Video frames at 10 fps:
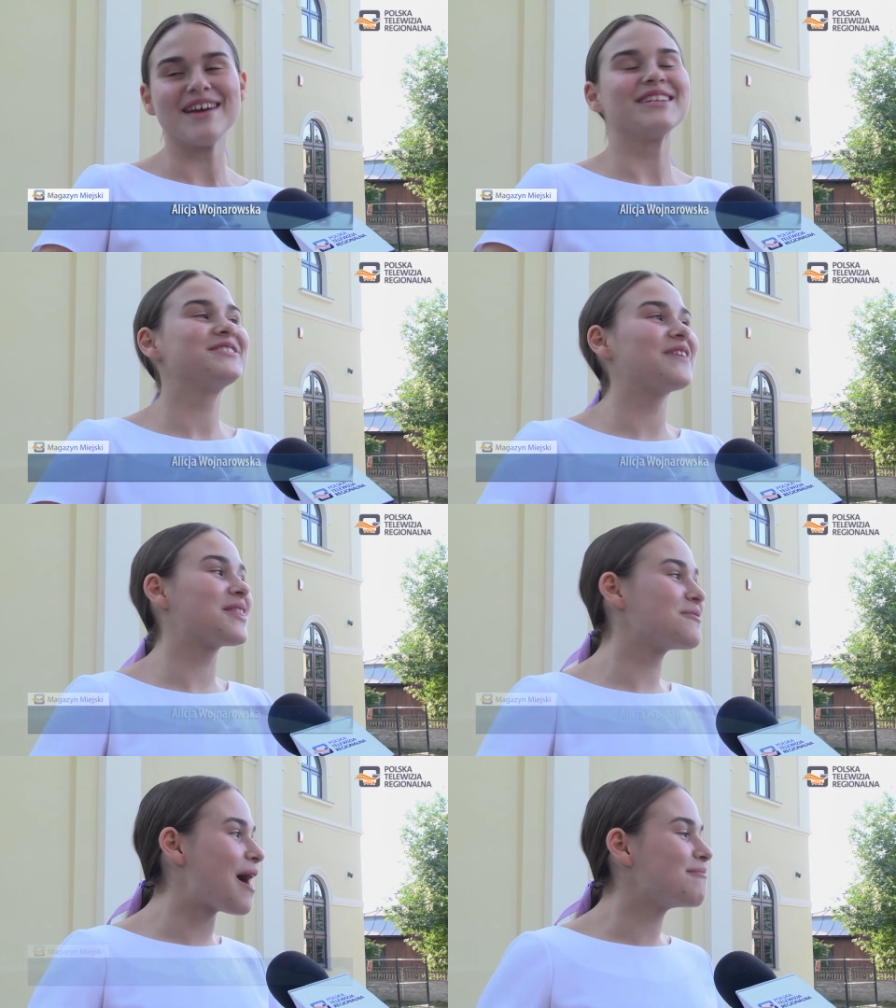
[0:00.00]

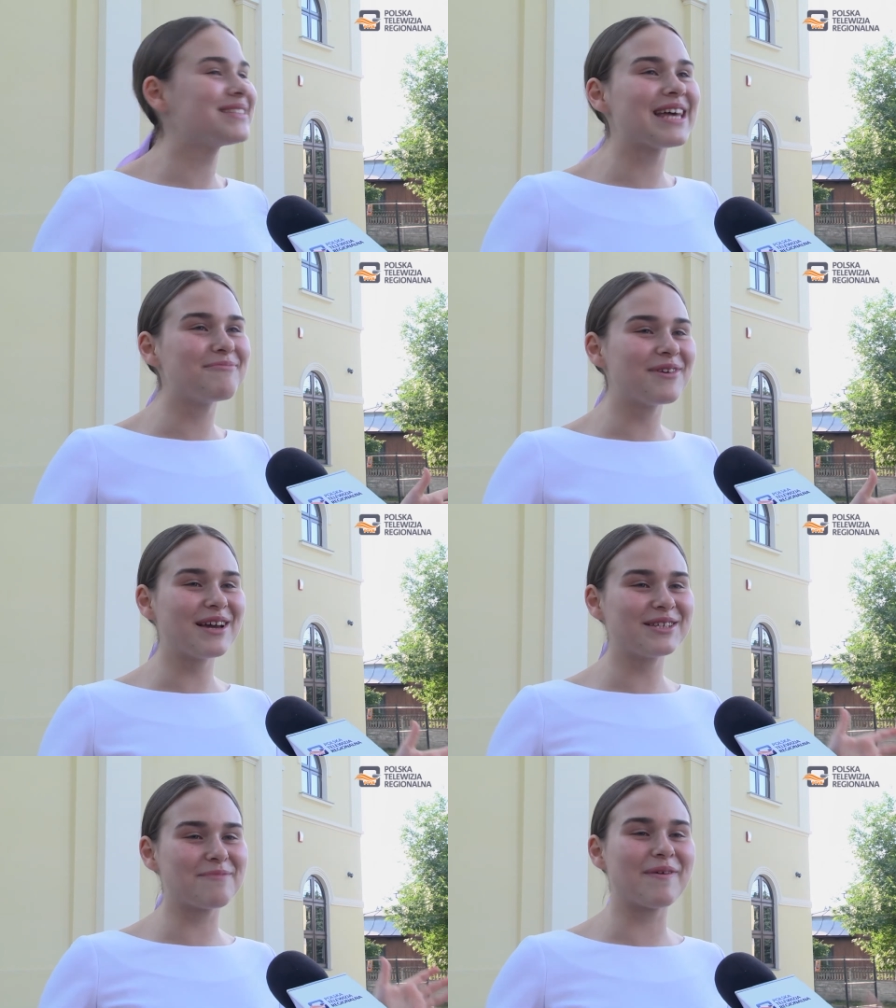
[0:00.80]
Światłami
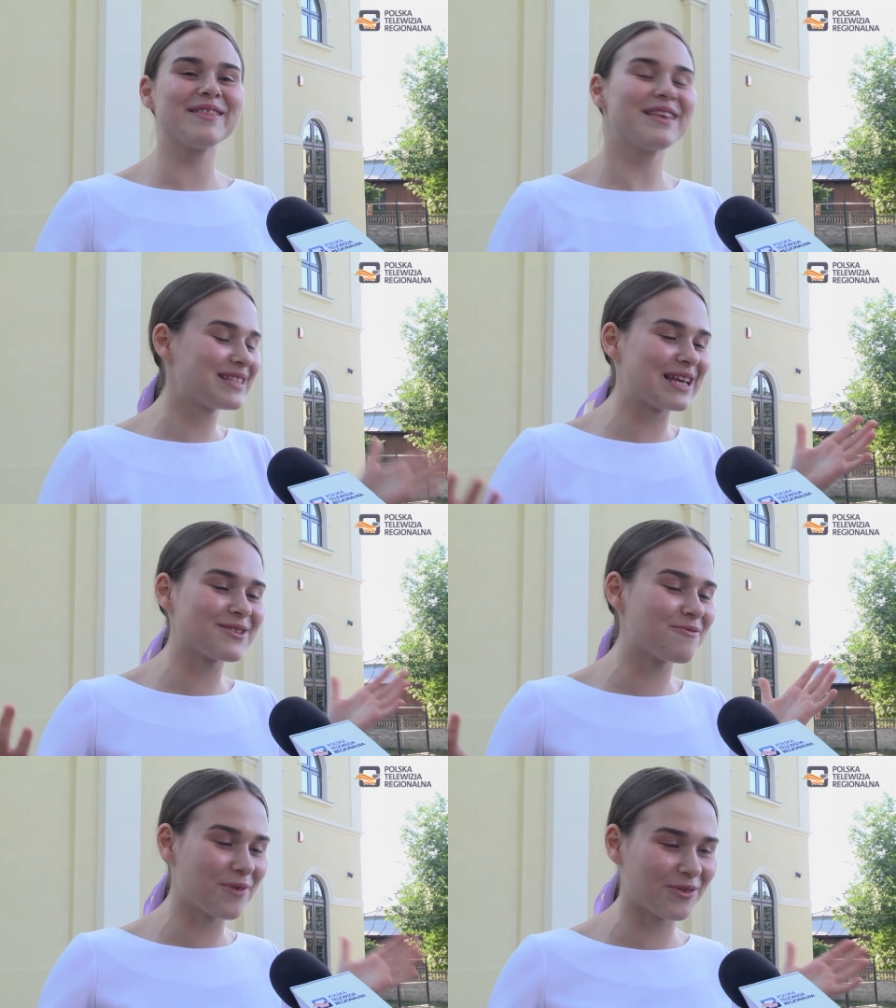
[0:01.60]
zajmuje się pan
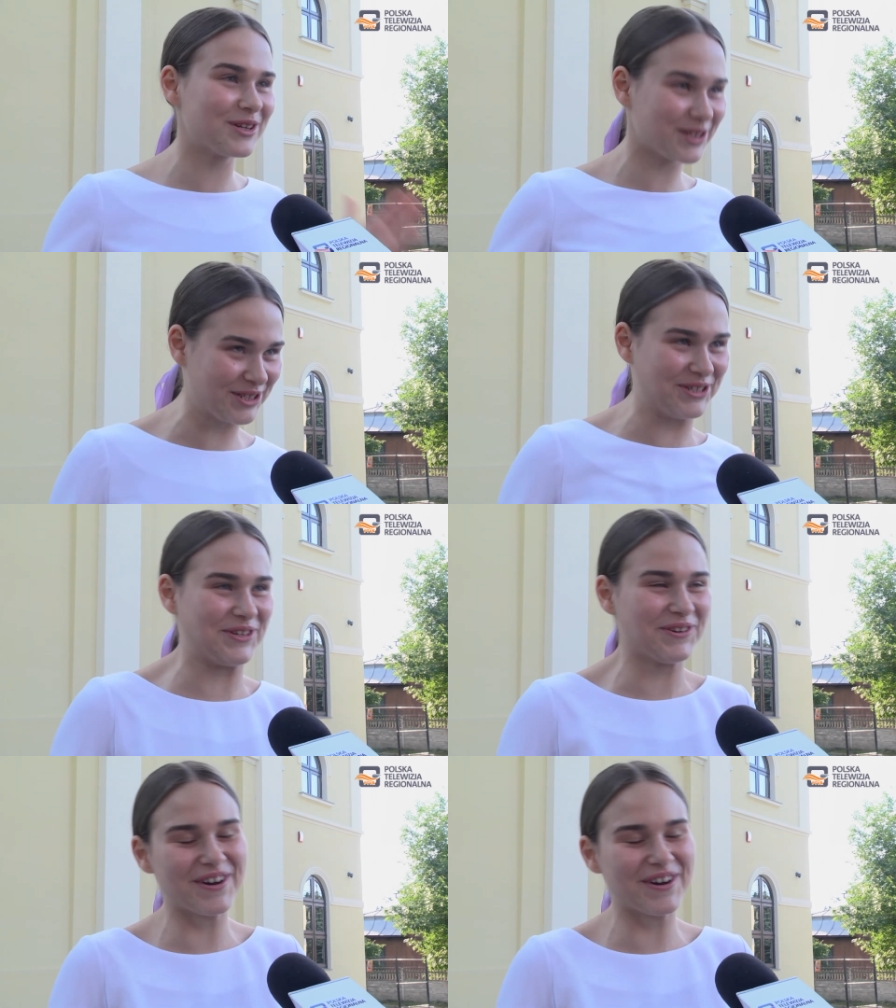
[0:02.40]
niezastąpiony Krzysiu,